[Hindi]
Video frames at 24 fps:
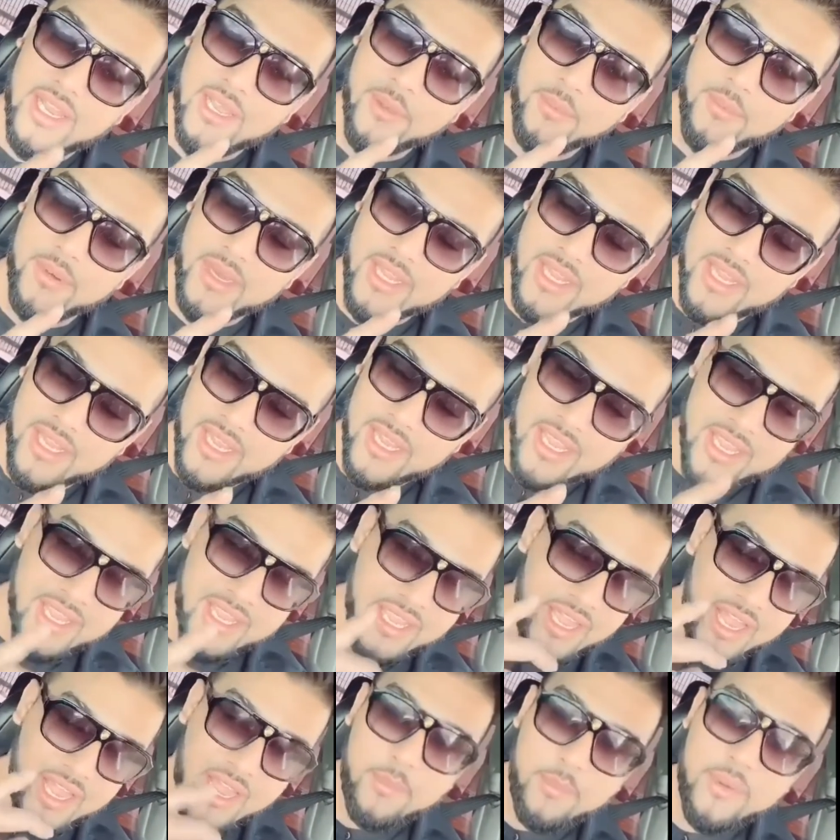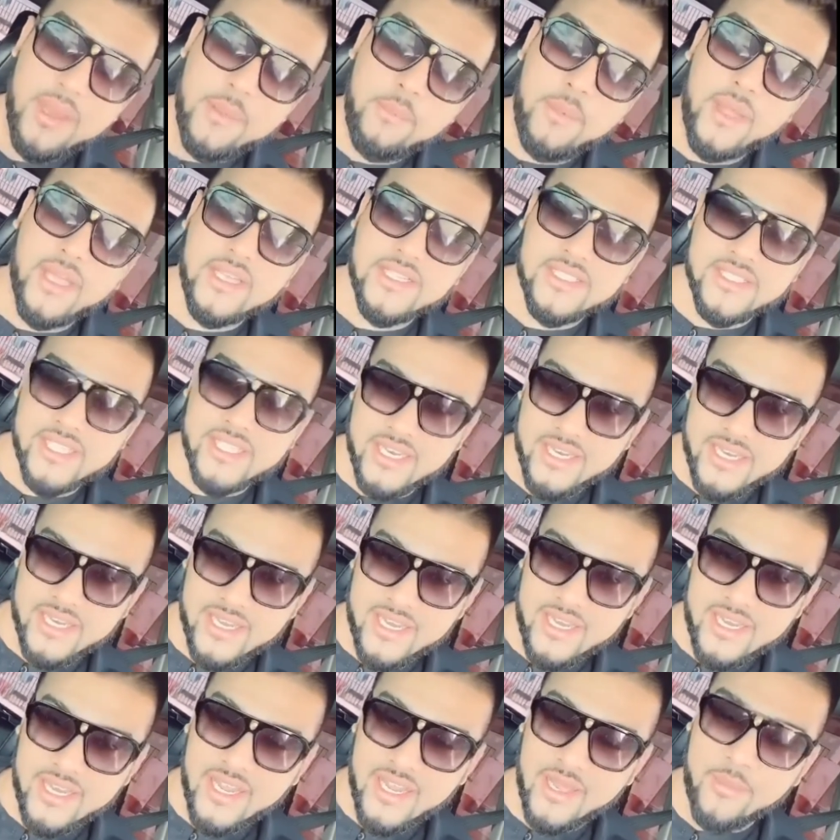अपनी अपने पाकिस्तान
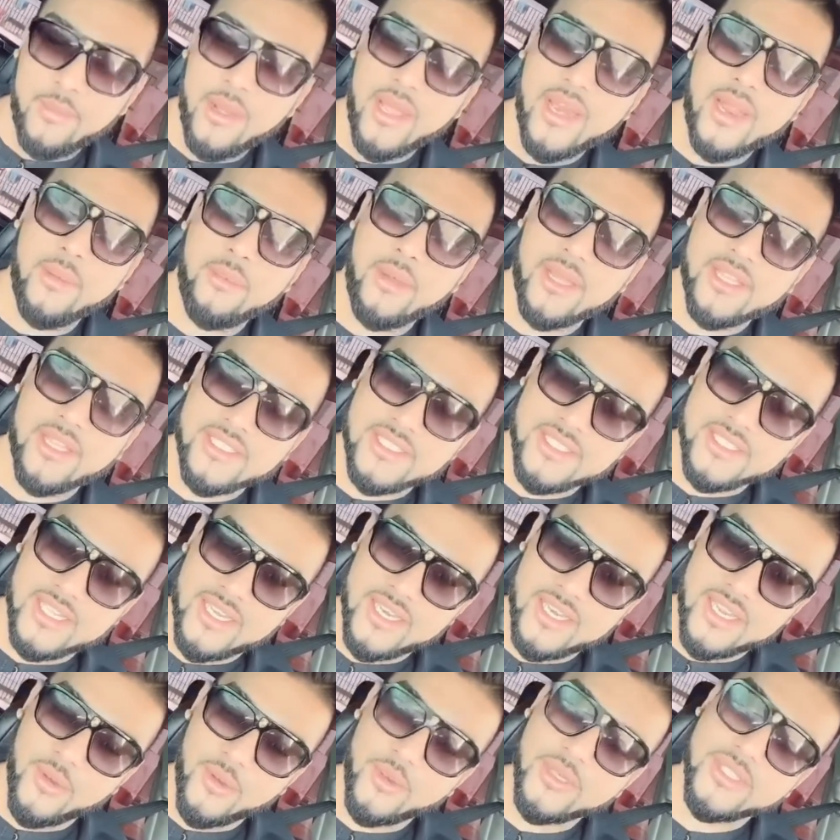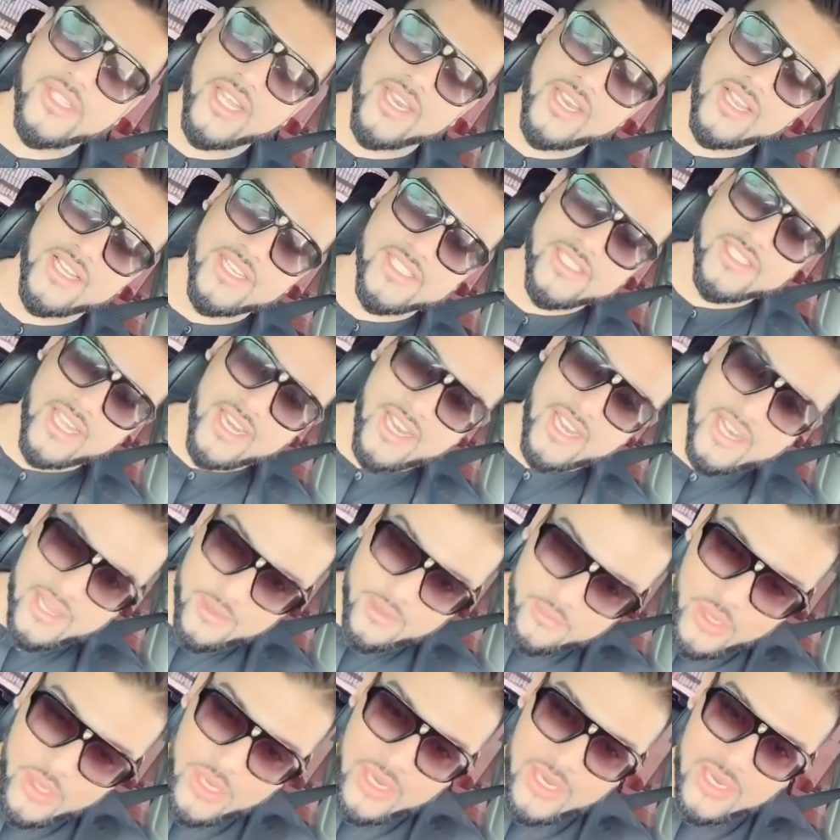के लिए हमारा पाकिस्तान है और सारे का सारा
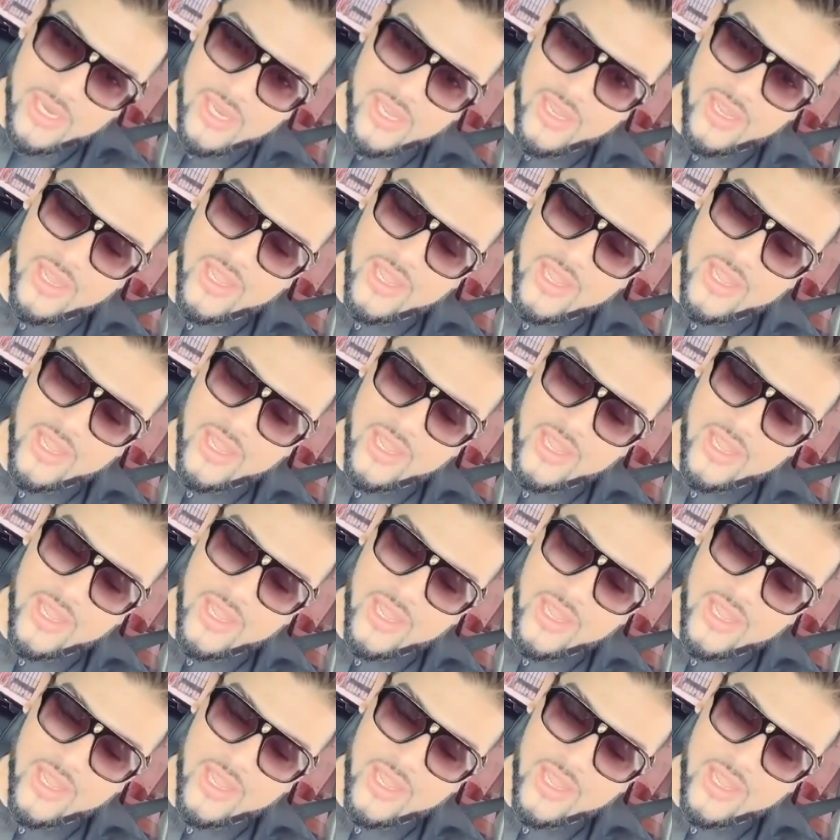अलहमदुल्ला